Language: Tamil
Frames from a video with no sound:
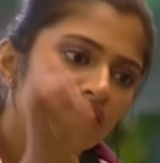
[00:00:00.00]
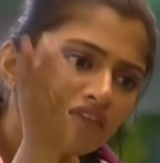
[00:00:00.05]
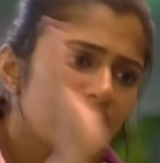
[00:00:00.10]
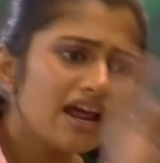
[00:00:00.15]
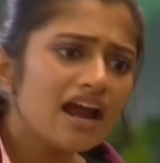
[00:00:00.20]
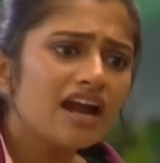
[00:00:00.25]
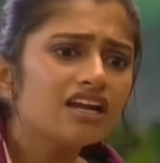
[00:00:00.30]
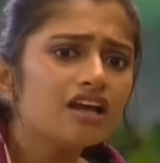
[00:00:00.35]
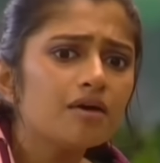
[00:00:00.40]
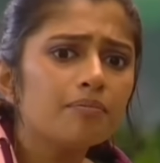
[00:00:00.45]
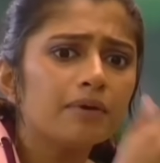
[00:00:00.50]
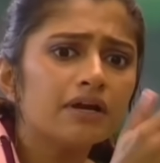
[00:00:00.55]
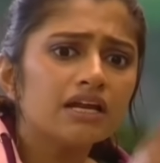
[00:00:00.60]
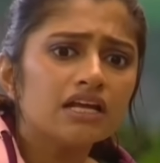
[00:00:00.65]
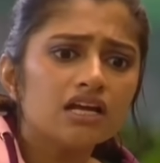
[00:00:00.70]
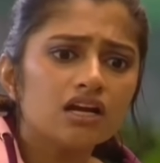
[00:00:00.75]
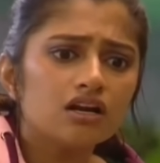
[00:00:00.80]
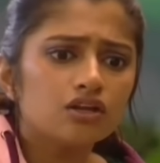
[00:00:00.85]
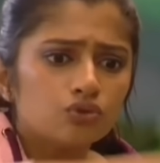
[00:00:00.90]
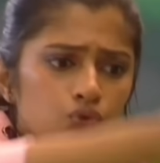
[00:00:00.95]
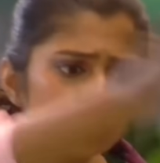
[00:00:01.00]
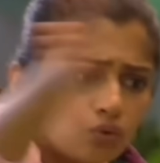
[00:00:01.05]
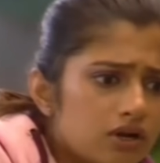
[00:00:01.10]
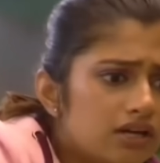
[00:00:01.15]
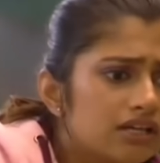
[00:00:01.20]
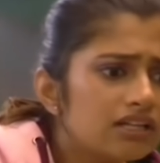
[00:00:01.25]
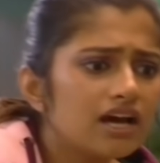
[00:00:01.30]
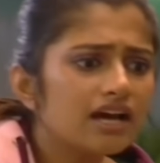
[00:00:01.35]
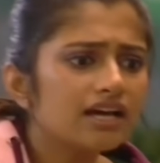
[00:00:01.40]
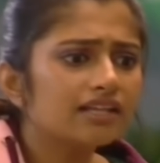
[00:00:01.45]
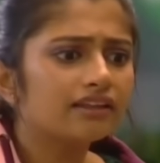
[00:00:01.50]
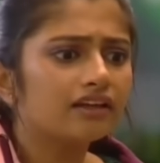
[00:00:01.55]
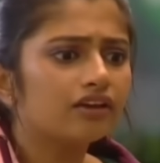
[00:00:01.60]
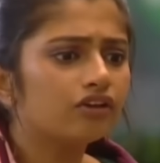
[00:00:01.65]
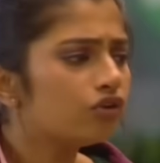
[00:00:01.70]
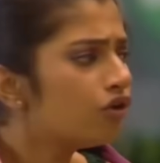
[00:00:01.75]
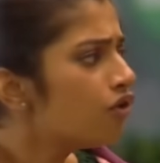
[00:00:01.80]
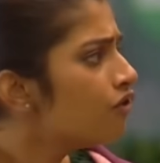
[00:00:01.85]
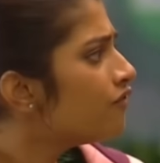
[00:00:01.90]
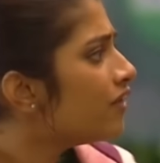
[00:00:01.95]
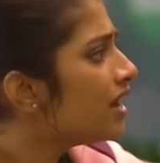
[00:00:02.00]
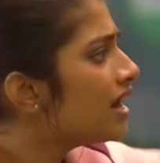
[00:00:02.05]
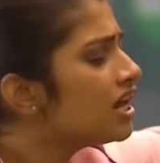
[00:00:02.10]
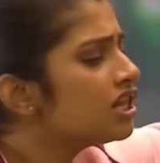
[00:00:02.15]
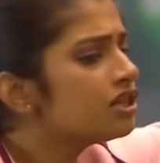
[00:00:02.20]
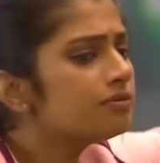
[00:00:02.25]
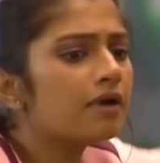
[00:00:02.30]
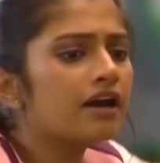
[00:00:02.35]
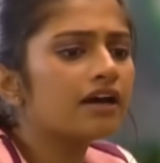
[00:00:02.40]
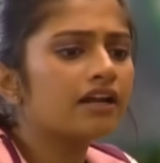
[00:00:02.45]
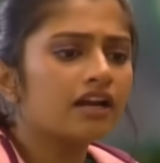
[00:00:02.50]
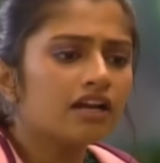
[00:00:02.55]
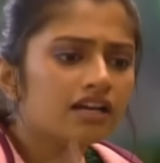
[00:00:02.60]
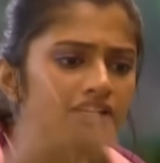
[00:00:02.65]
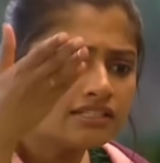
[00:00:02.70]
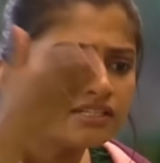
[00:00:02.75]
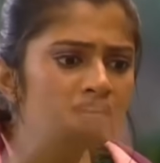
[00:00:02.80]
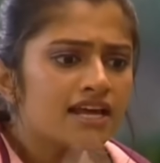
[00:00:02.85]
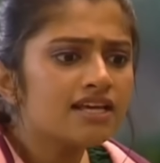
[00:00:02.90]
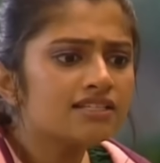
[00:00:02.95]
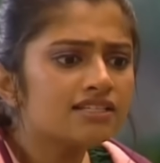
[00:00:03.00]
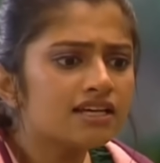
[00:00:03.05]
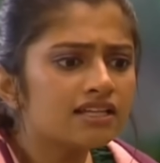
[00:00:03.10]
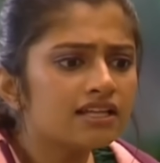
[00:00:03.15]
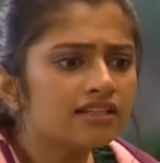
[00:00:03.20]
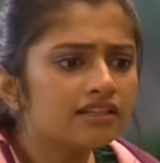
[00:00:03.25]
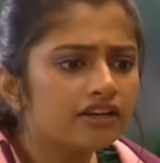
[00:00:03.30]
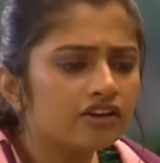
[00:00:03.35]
விளையாட்டா பண்ணீங்கன்றது உங்களுக்கு தாங்க தெரியும் வெளில இருந்து பாக்குறவங்களுக்கு சீரியஸா தான்